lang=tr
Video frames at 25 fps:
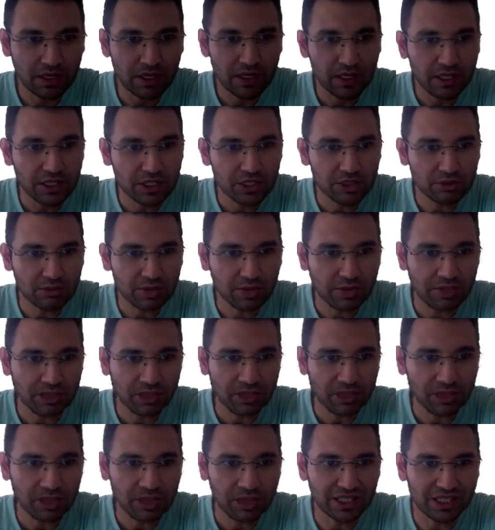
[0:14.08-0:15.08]
Şimdi
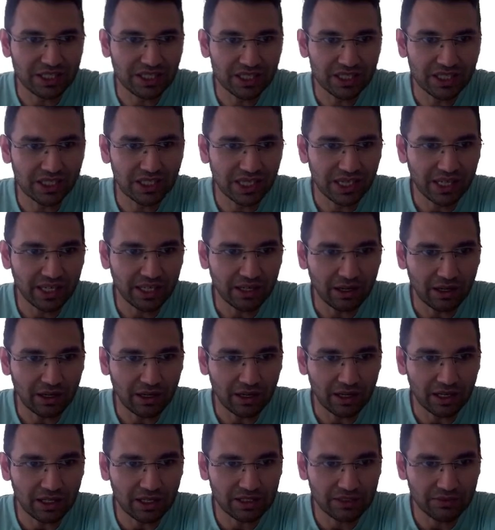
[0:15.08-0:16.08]
arkadaşlar x kare
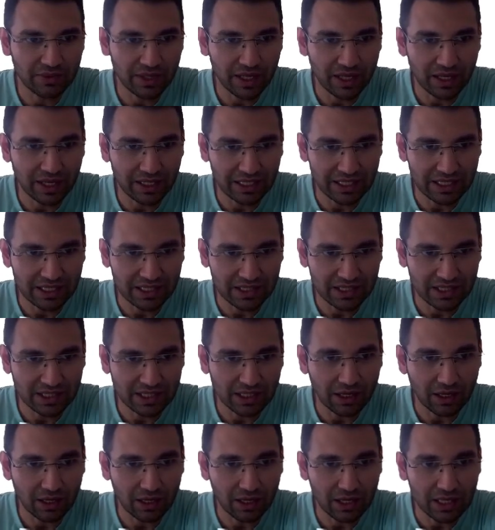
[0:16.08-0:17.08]
artı veya eksi
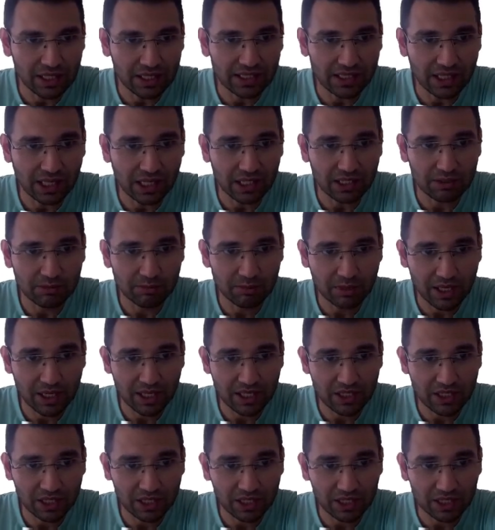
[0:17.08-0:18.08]
ax artı b
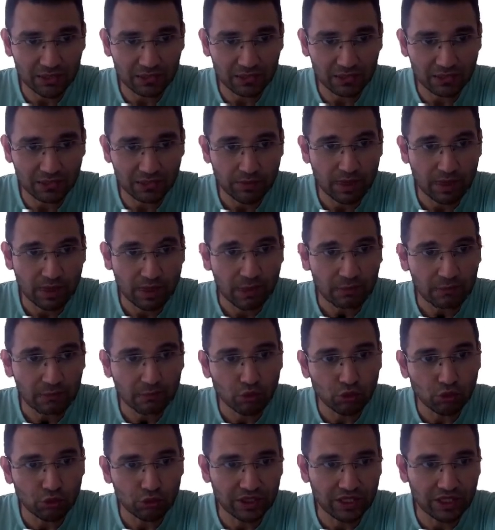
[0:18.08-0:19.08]
için
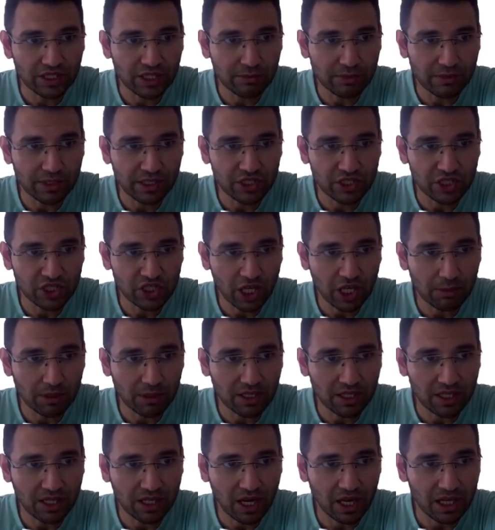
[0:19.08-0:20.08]
bu terimleri
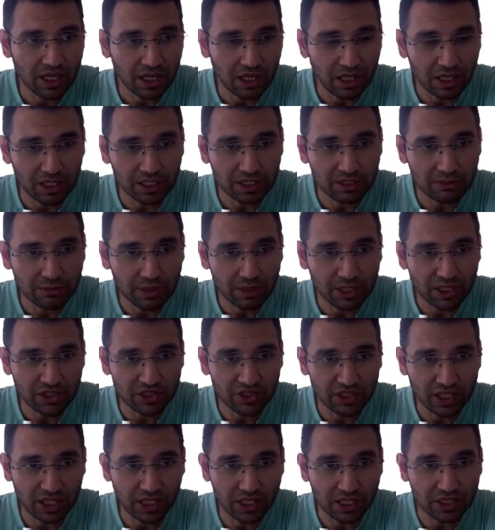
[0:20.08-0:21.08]
çarpanlara ayırmak için
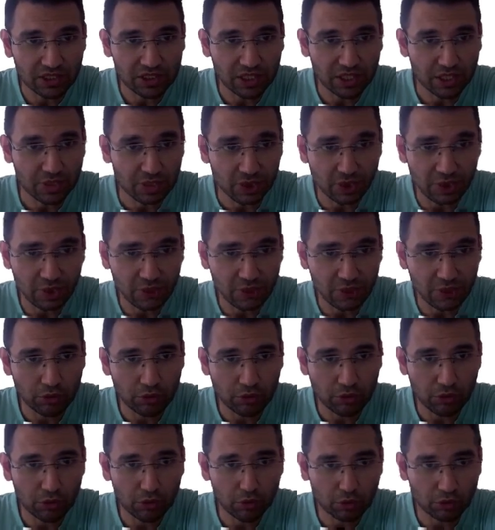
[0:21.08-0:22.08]
arkadaşlar şöyle bir
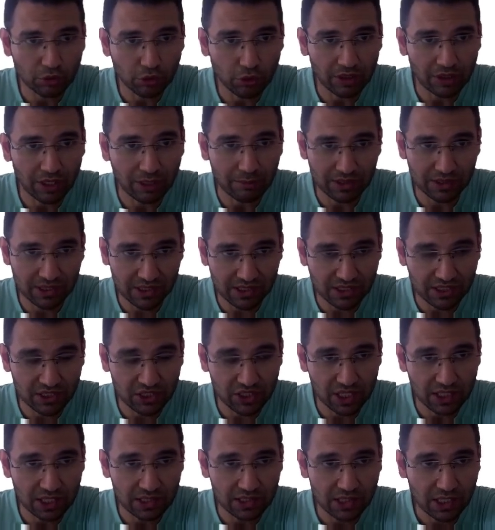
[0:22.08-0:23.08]
yol yöntem
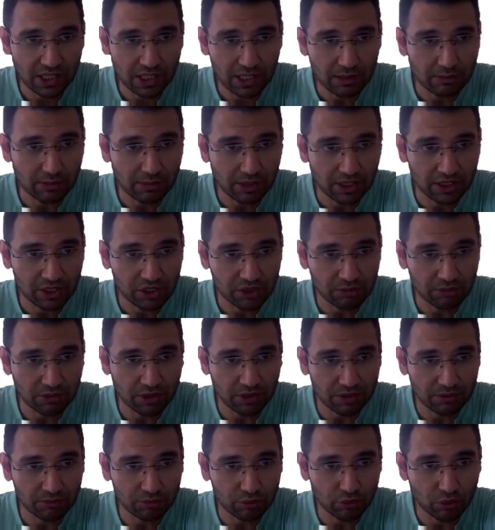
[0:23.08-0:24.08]
izleyeceğiz. Bakın şimdi
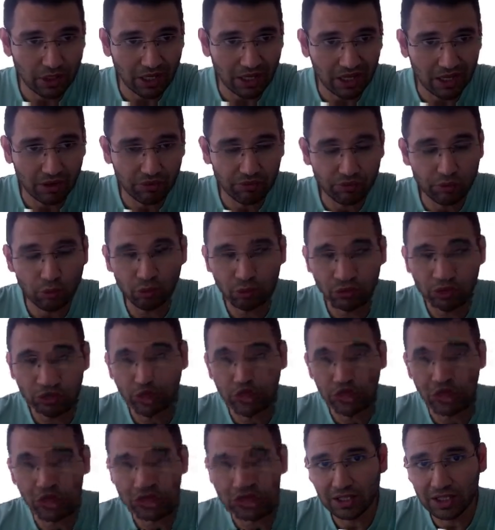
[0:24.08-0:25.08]
burada harfli olarak
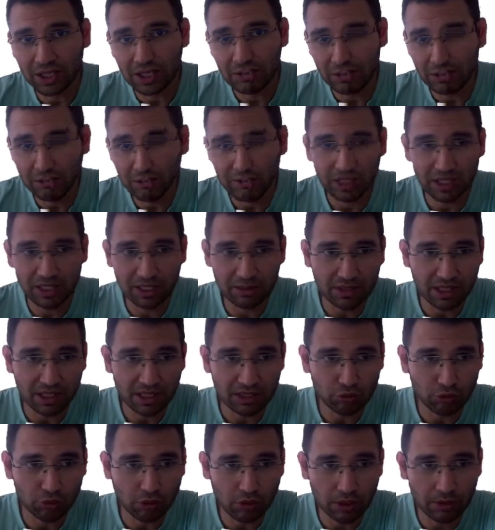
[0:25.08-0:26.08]
anlatmam belki biraz
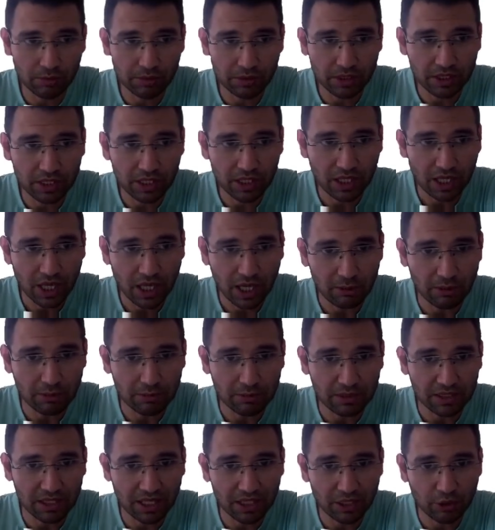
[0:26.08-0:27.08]
zor olabilir. Ama bir
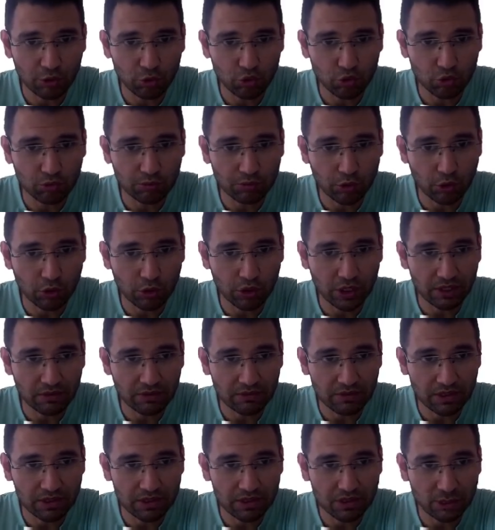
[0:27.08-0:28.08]
tane küçük bir örnek
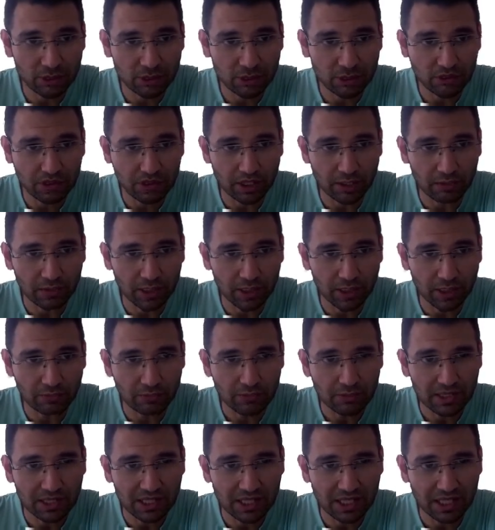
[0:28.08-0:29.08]
verecek olursam
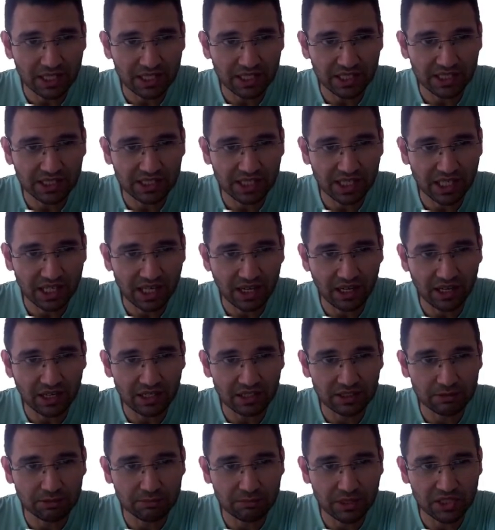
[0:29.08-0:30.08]
mesela x kare artı
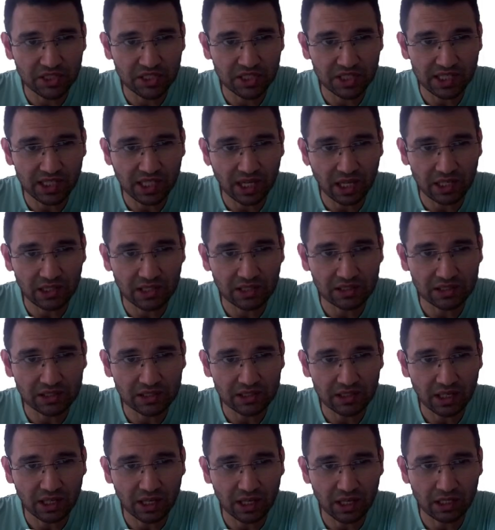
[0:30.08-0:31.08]
5x artı
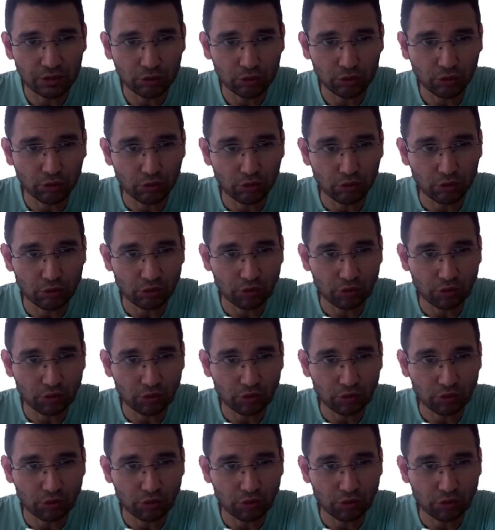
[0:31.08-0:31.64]
6 olsun.